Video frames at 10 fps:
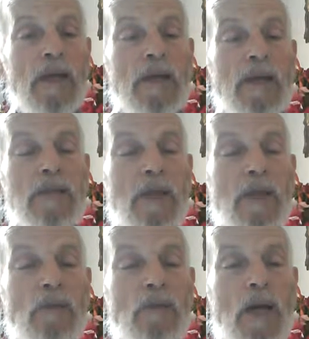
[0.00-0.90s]

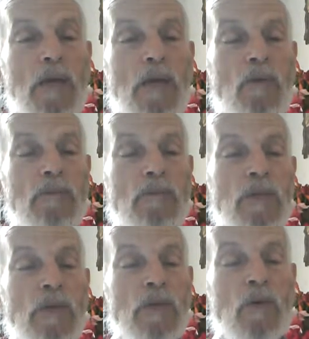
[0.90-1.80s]
السلام عليكم
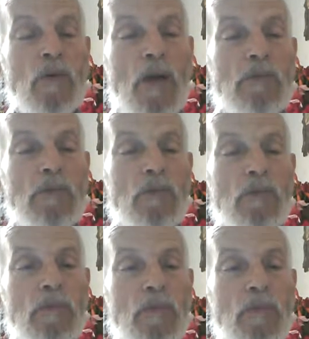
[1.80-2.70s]
ورحمة
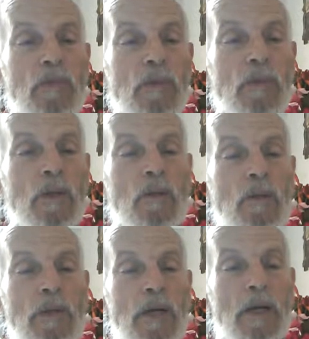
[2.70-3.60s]
منه
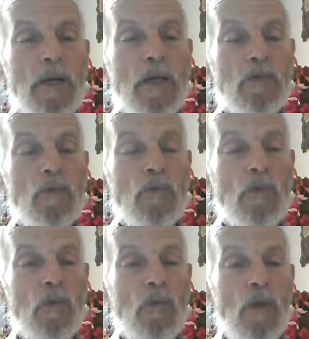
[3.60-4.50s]
وبركاته
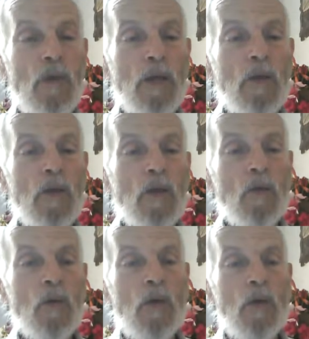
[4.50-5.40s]
ورضوان
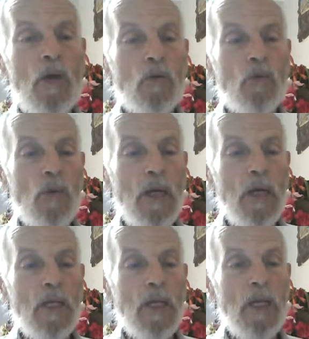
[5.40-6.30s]
ولا
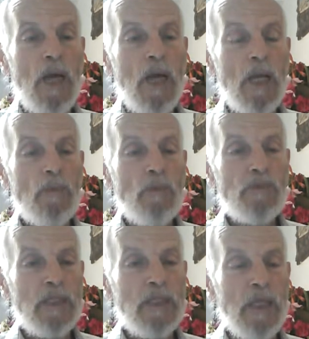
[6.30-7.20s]
عدوان إلا على
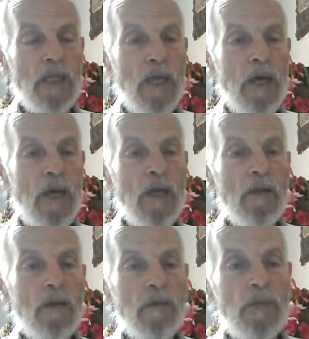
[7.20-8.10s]
المفسدين
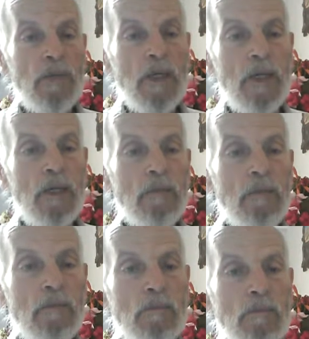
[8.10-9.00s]
في
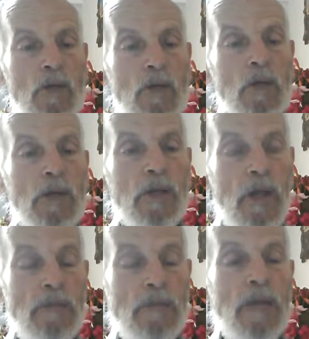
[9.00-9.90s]
ملك
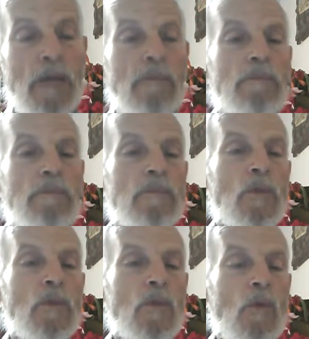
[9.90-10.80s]
الرحمن
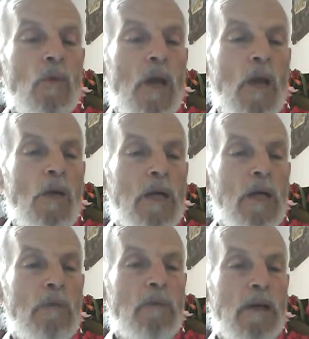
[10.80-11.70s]
والله
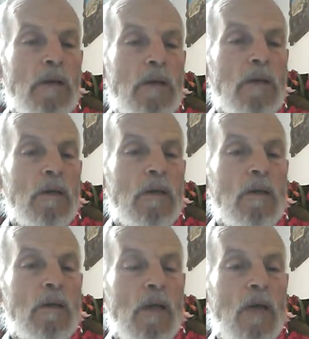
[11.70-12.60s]
أكبر
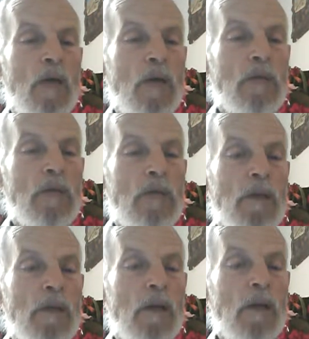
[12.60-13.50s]
الله
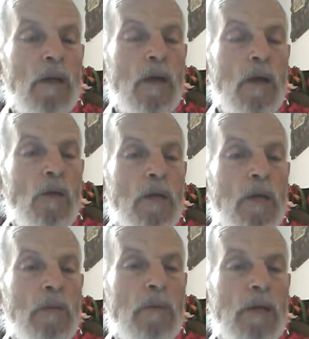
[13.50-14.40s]
أكبر الله
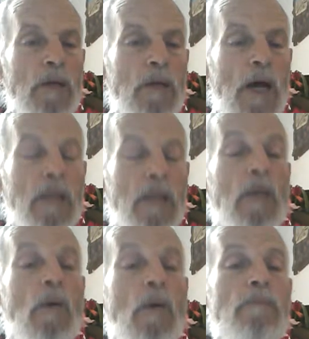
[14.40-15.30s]
أكبر على
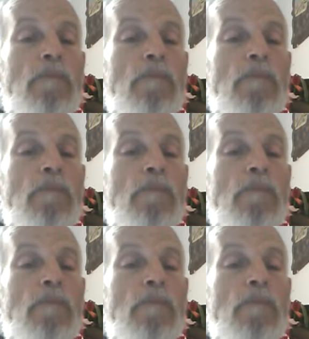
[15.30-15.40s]
الدوام